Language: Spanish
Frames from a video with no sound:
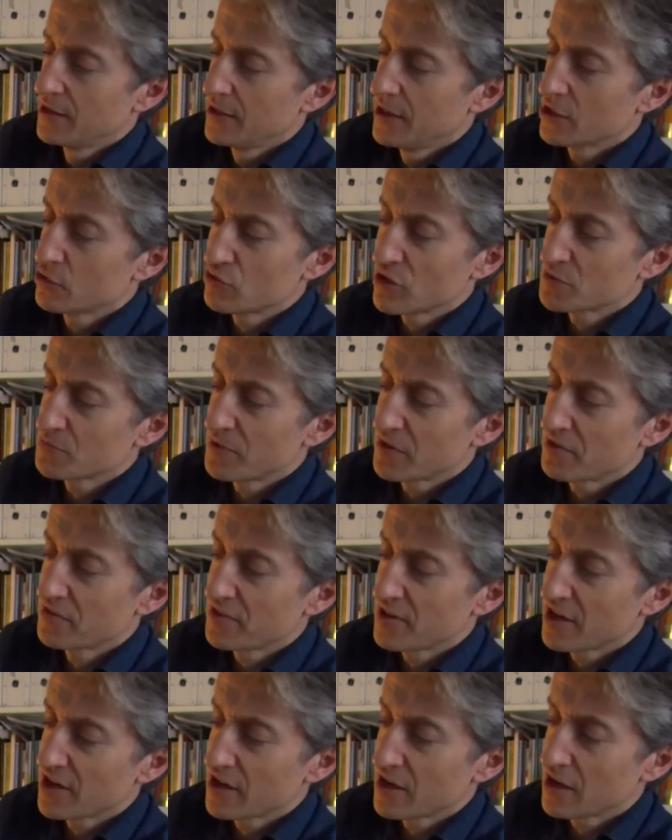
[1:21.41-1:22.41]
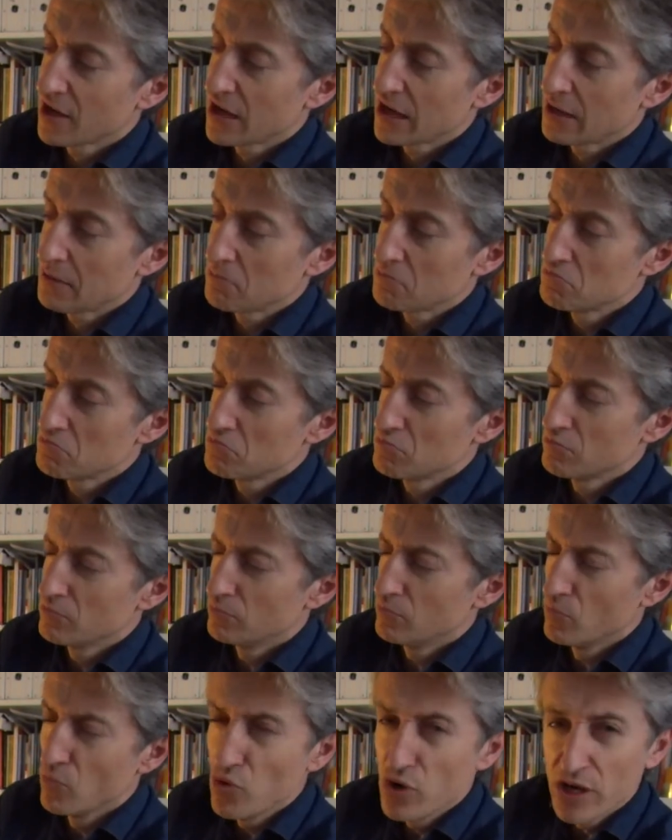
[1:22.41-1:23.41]
Es una experiencia
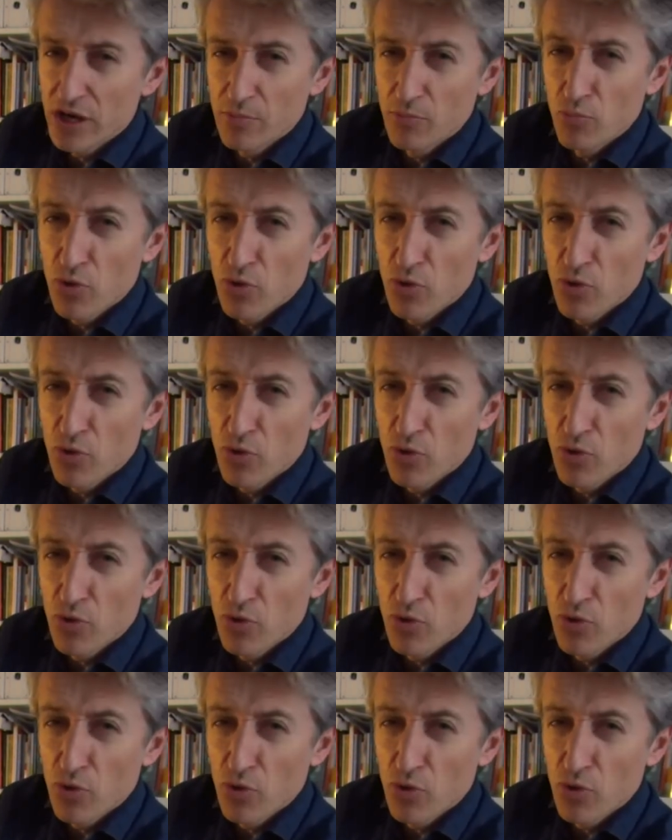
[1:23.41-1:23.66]
muy,